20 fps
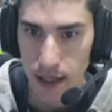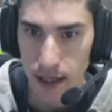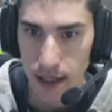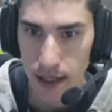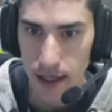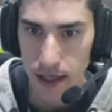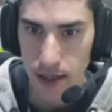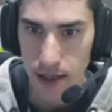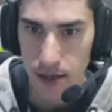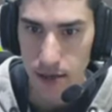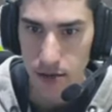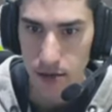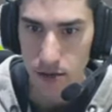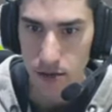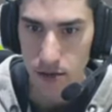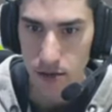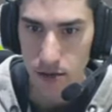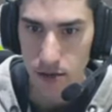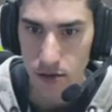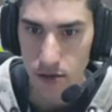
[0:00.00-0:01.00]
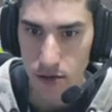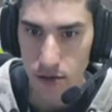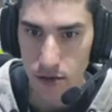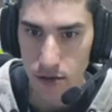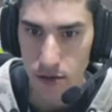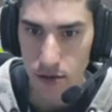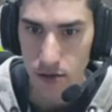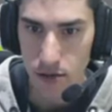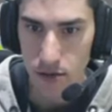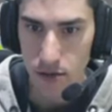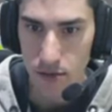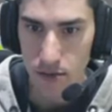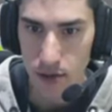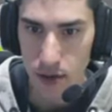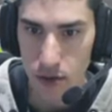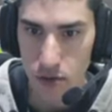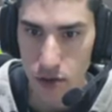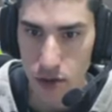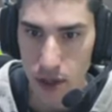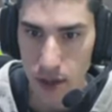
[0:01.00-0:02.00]
Esto me
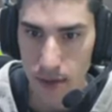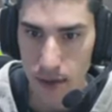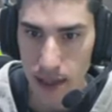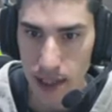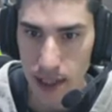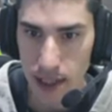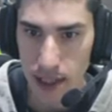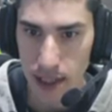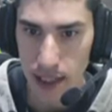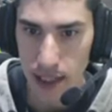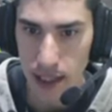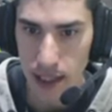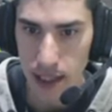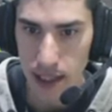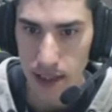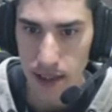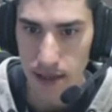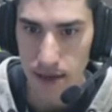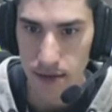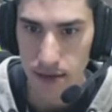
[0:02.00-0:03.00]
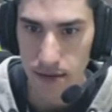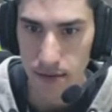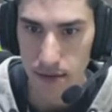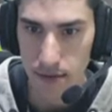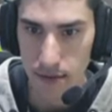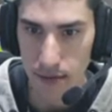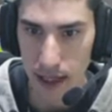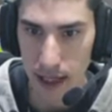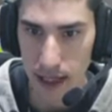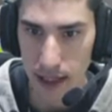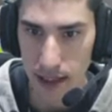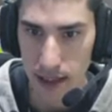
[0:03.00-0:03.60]
gusta más casi así Vale